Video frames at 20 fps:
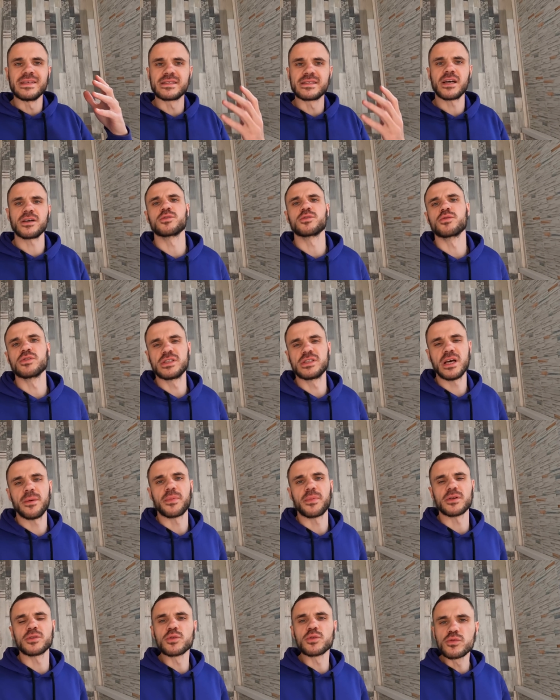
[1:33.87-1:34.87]
Итак,
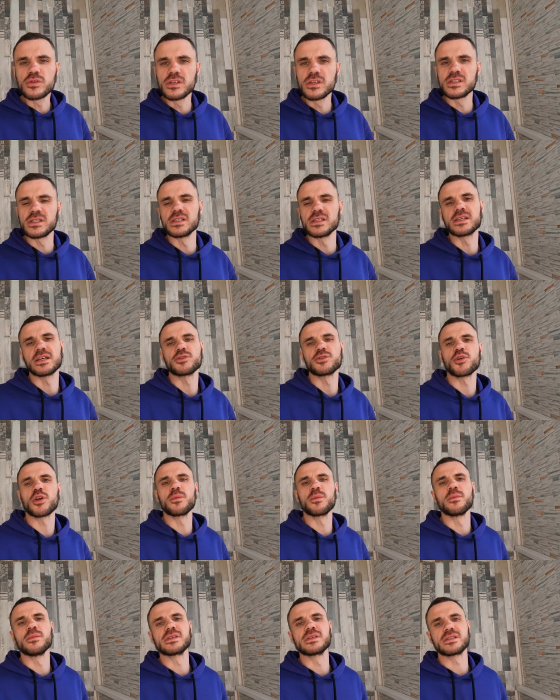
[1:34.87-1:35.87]
друзья, про трудности, с
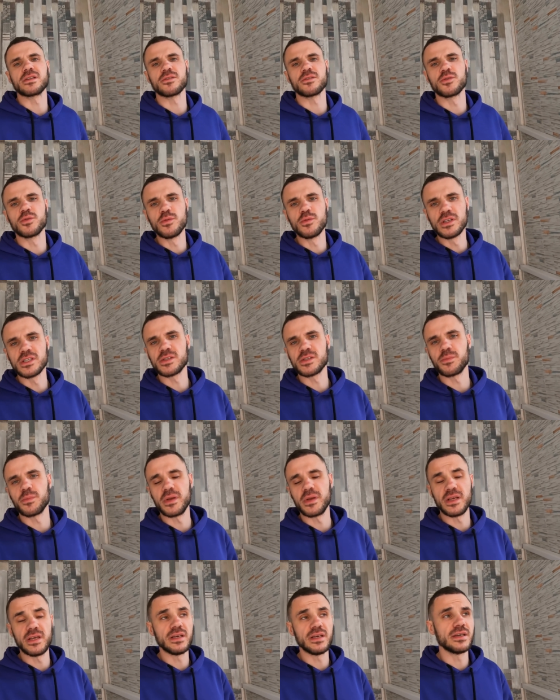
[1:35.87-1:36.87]
которыми мы столкнулись
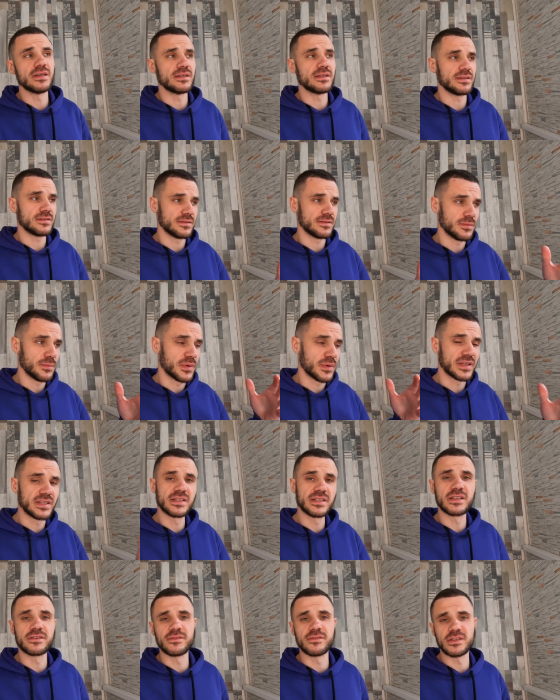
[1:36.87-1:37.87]
при
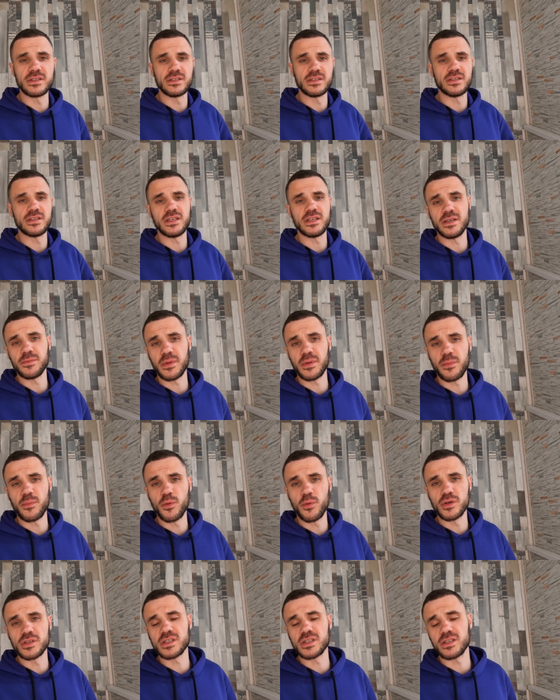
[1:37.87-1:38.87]
бронировании и при
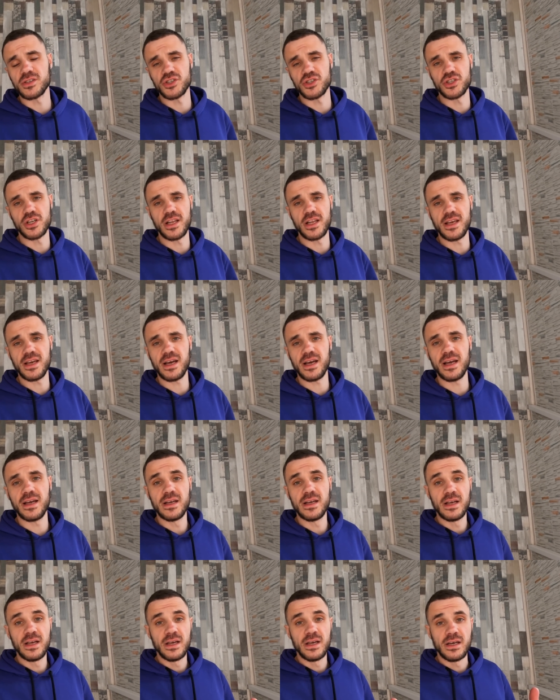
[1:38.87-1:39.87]
поиске
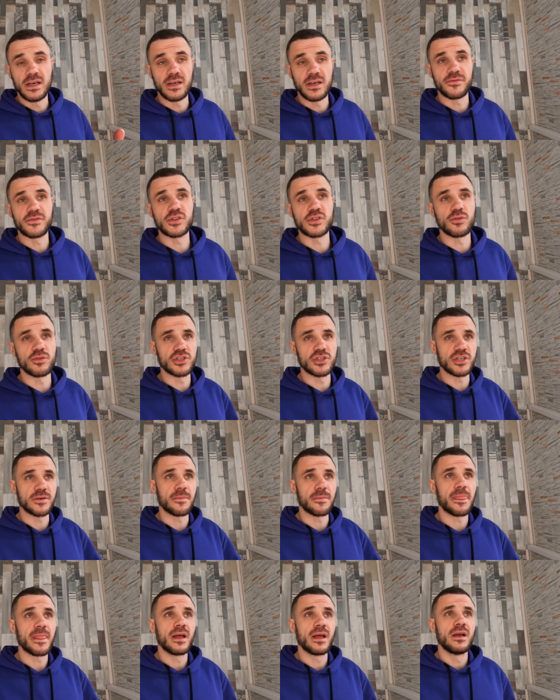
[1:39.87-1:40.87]
жилья Э, в
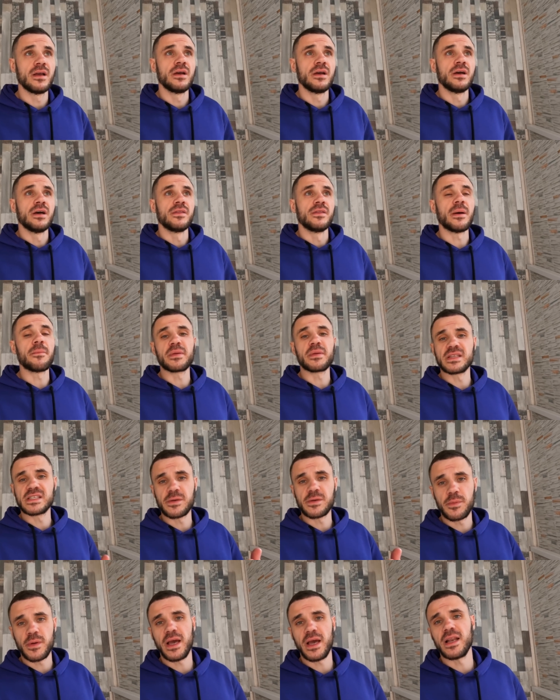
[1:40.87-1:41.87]
Сочи. Нам
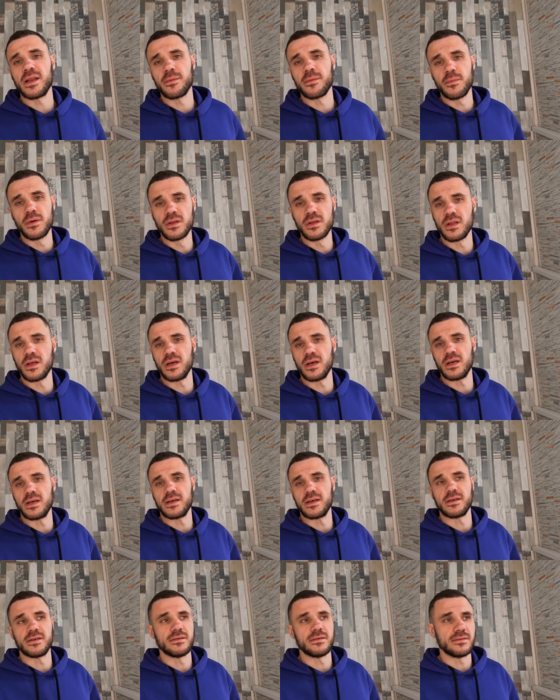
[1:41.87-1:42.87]
принципиально
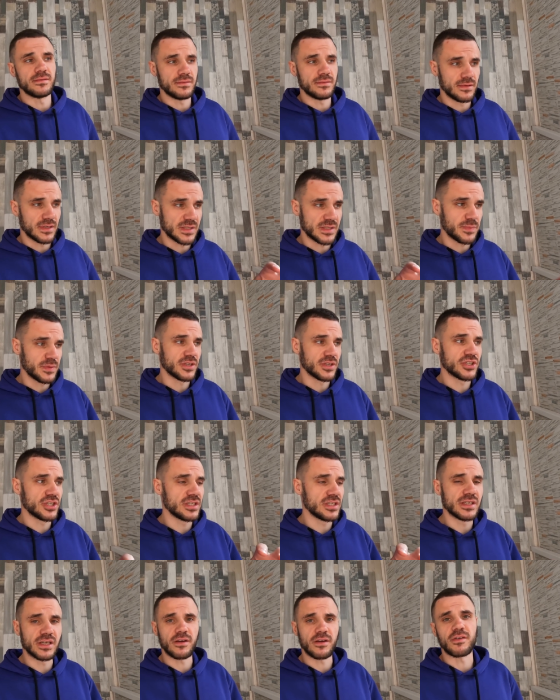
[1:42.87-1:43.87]
было
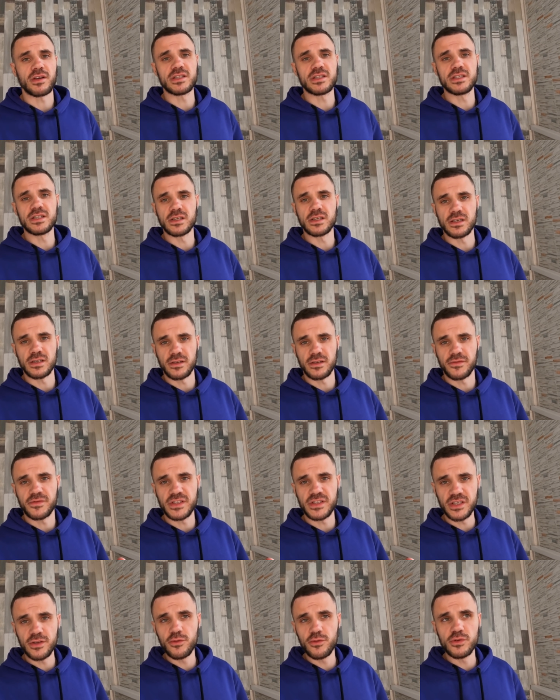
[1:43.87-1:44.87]
расположение квартиры
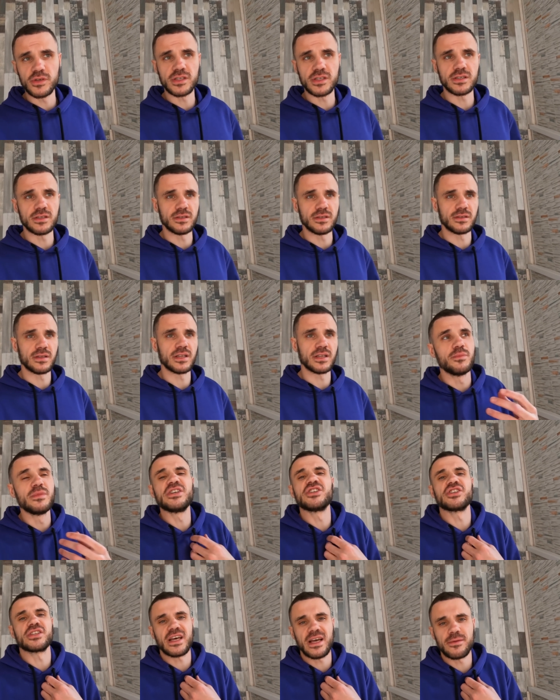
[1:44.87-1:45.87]
в Сириусе.
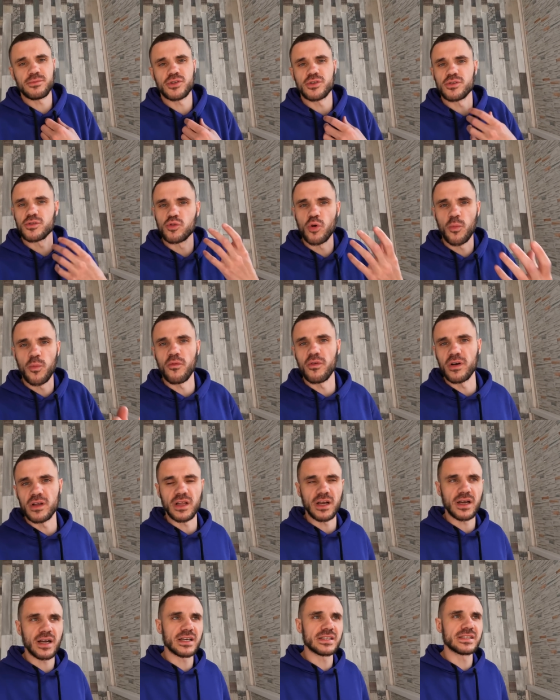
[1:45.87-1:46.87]
Мы считаем, что это топовая
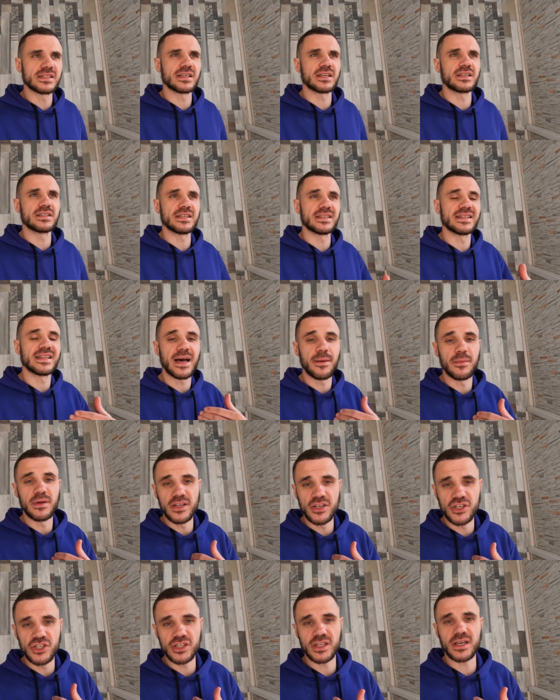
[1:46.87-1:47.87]
локация, где нам
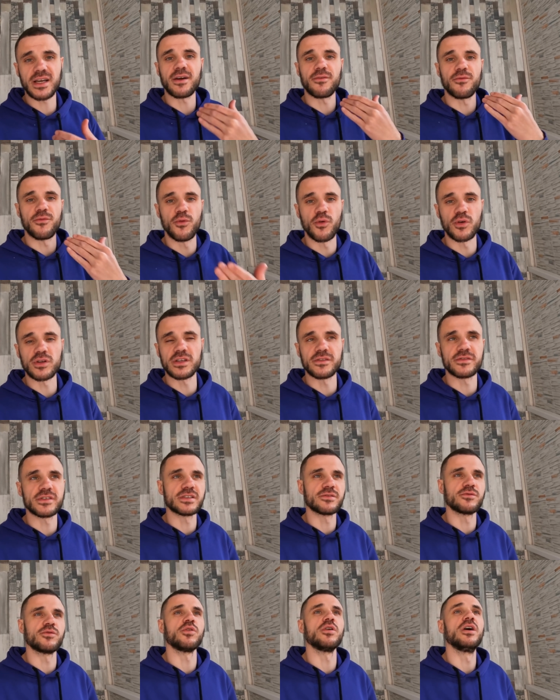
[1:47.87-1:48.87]
лично комфортнее
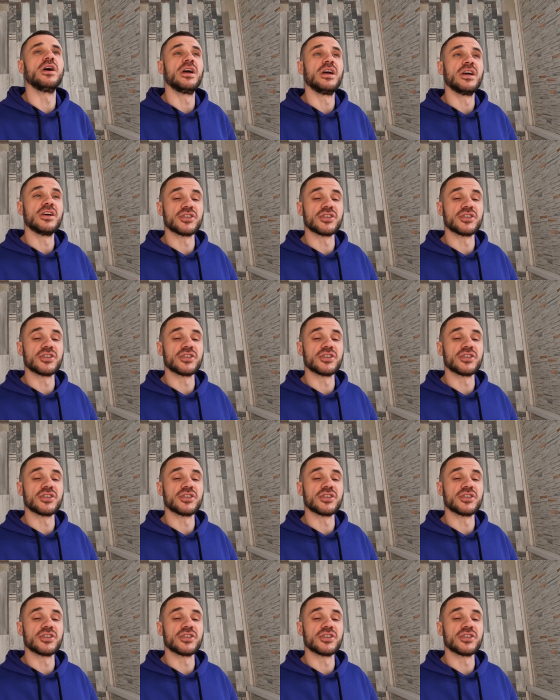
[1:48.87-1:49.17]
всего